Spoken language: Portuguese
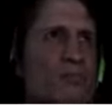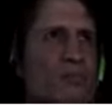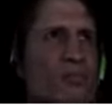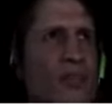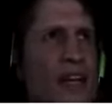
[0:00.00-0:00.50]

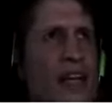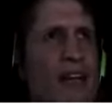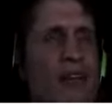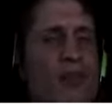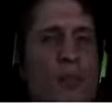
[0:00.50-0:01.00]

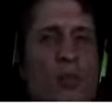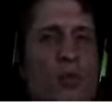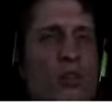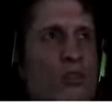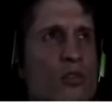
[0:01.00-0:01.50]
treinava
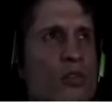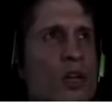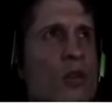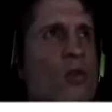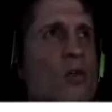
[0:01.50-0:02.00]
muito,
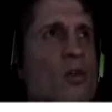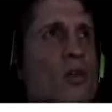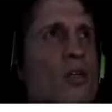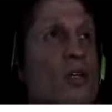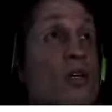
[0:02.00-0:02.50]
tal.
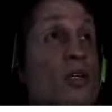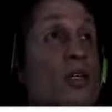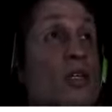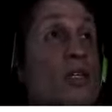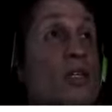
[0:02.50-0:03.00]

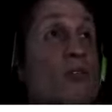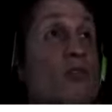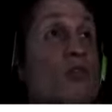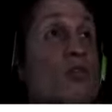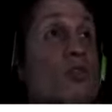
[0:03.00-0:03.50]
E eu
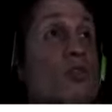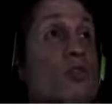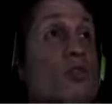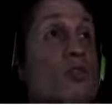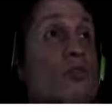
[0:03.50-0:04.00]

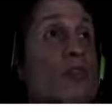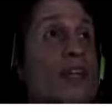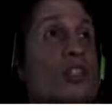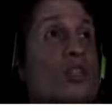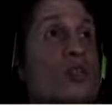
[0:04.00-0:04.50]
vou
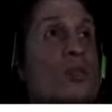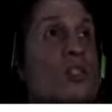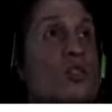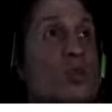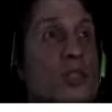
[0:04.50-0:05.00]
falar de
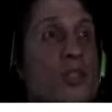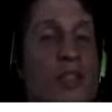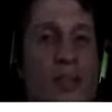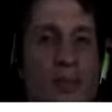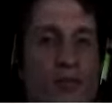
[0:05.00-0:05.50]
algumas lutas
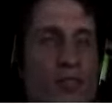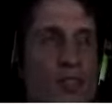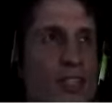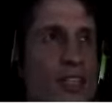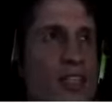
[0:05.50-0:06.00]
aqui para
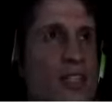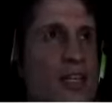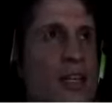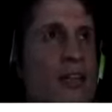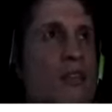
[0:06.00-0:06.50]
vocês,
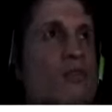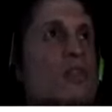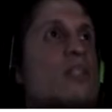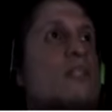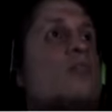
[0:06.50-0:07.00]
tá? Vou
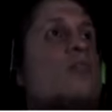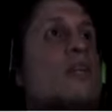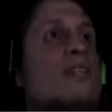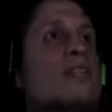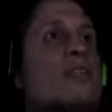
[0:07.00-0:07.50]

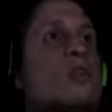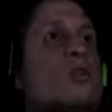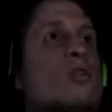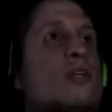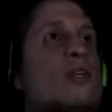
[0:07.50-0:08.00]
executar essa
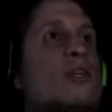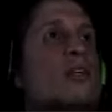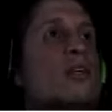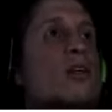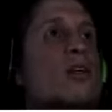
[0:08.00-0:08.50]
luta
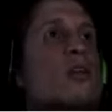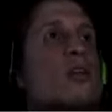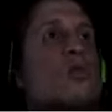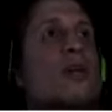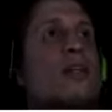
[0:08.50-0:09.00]
aqui, ó,
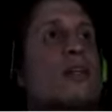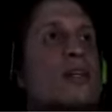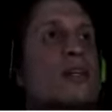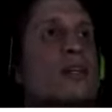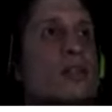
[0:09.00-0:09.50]
do
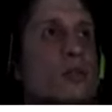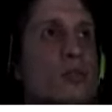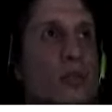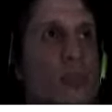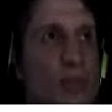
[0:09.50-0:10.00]
Adriano,
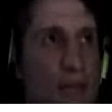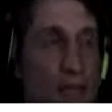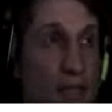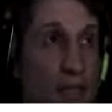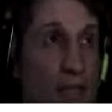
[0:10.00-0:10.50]
tá?
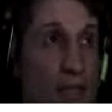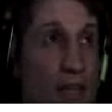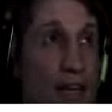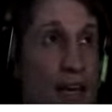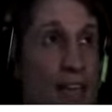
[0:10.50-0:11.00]

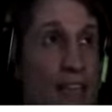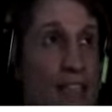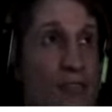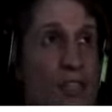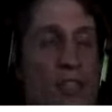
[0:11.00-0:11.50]

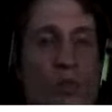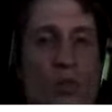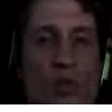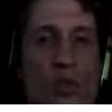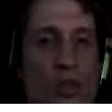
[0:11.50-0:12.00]
Essa versão
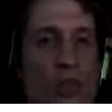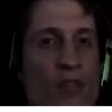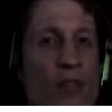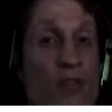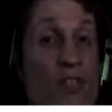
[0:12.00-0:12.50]
que eu joguei
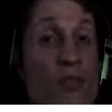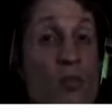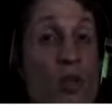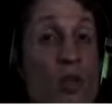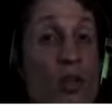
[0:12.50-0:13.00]
a versão do
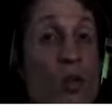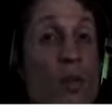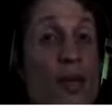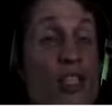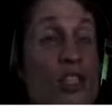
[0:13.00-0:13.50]
Mortal
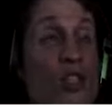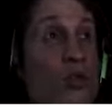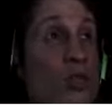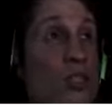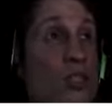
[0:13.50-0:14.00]
Kombat
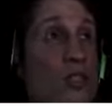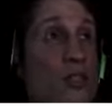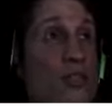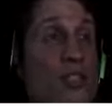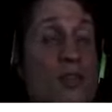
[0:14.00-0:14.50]
2,
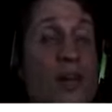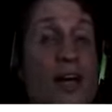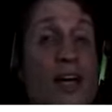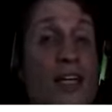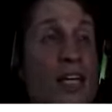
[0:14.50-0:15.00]
versão
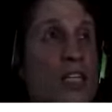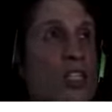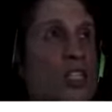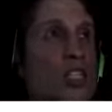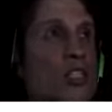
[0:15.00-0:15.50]
arcade.